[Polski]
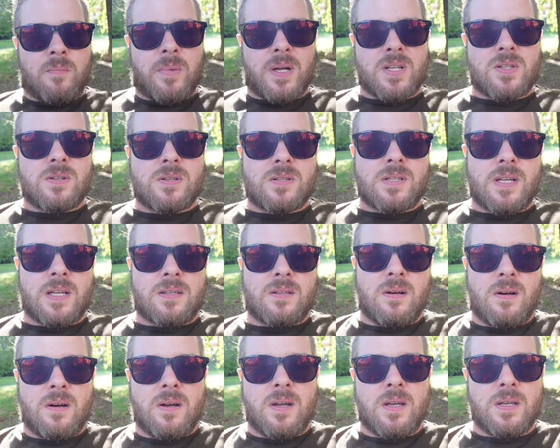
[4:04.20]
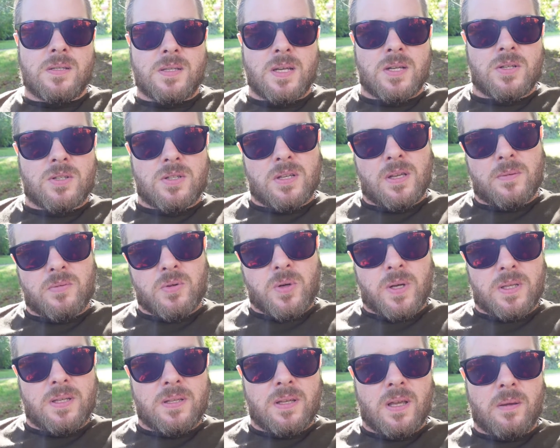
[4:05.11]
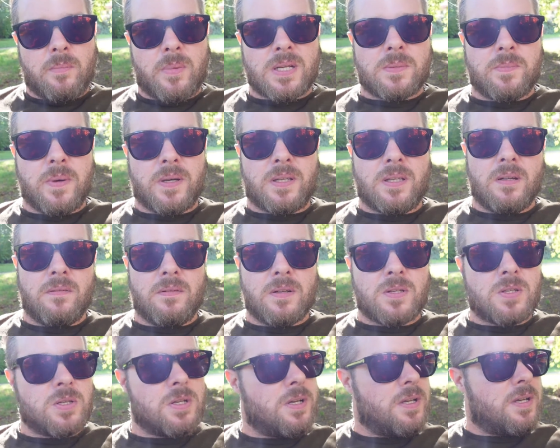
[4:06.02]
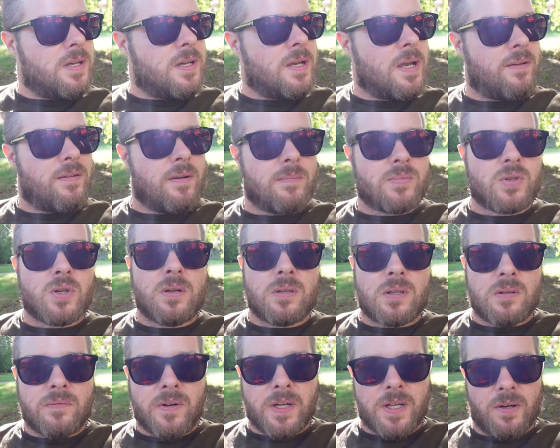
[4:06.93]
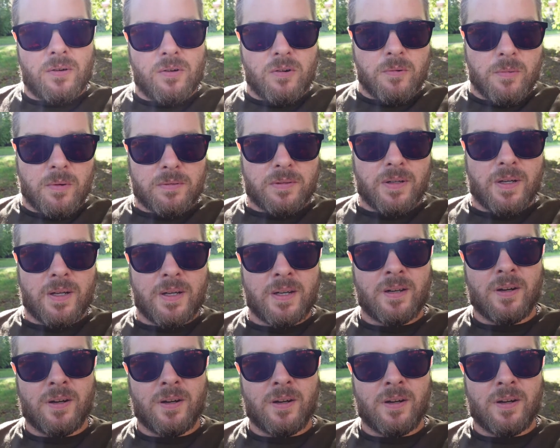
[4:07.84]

Patrząc na to z jeszcze na przykład innej perspektywy, czyli nie wiem, przygotowania umów,